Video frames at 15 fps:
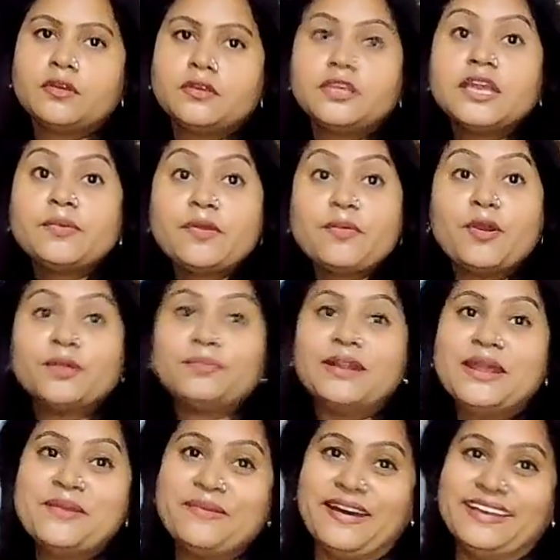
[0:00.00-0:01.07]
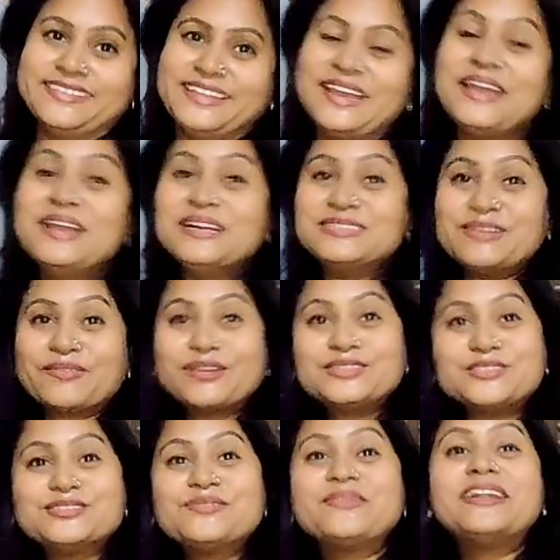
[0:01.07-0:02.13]
ये भी बहुत बड़ी बात है जबकि
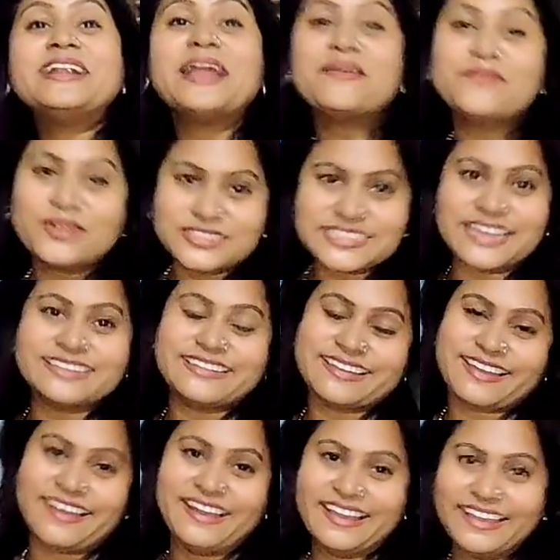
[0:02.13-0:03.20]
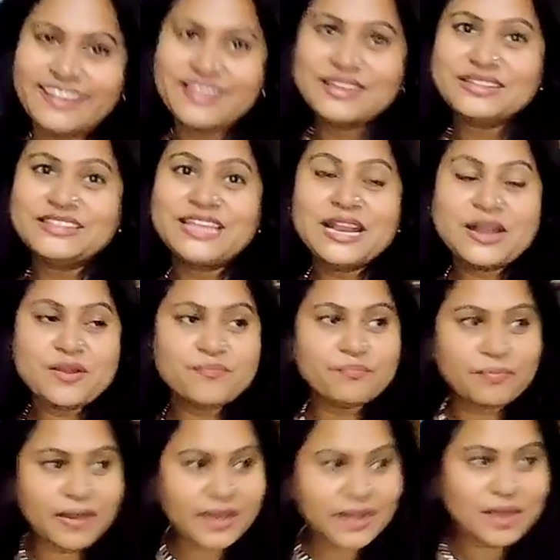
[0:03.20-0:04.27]
सोचो मेरा टाइम और जाता कहाँ है दिन
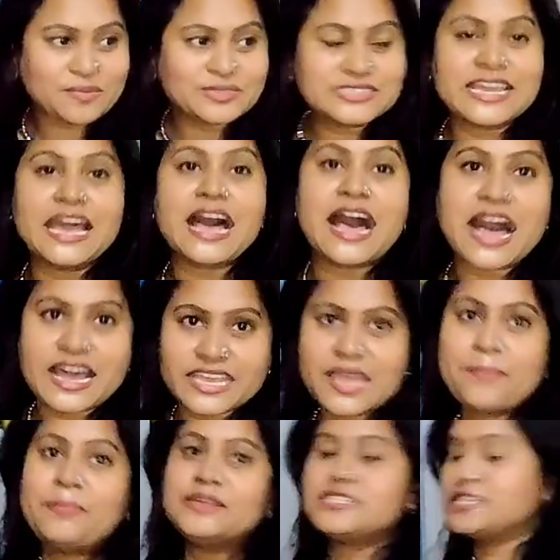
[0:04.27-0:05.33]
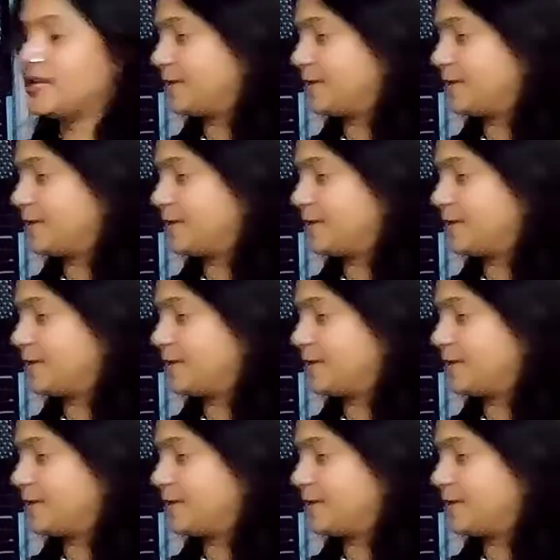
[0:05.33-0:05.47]
मैक्सिमम टाइम उसी के पास रहता